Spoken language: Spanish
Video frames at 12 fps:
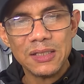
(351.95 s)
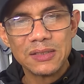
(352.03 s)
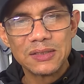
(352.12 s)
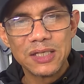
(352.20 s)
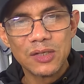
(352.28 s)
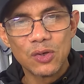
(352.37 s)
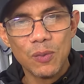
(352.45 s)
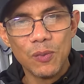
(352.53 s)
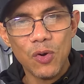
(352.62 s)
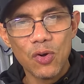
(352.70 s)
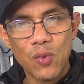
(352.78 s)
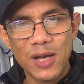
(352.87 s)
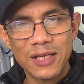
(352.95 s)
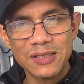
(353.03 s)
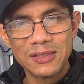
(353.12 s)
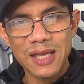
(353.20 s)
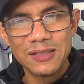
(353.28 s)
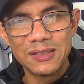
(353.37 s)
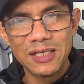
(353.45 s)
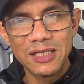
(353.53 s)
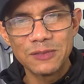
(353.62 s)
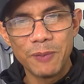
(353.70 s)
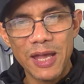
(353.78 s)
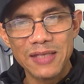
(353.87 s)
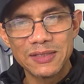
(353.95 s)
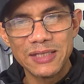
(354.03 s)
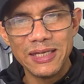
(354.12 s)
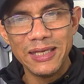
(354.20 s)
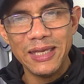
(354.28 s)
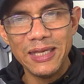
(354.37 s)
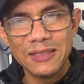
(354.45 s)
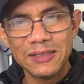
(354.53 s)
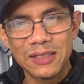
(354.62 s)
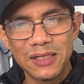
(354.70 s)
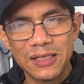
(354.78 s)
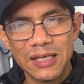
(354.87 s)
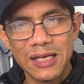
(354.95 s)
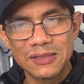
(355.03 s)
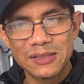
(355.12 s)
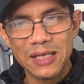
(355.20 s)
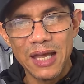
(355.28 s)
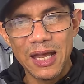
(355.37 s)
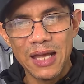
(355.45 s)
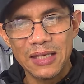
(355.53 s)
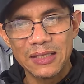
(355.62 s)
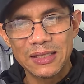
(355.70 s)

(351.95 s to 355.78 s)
Se robó 43 bases entre clase A,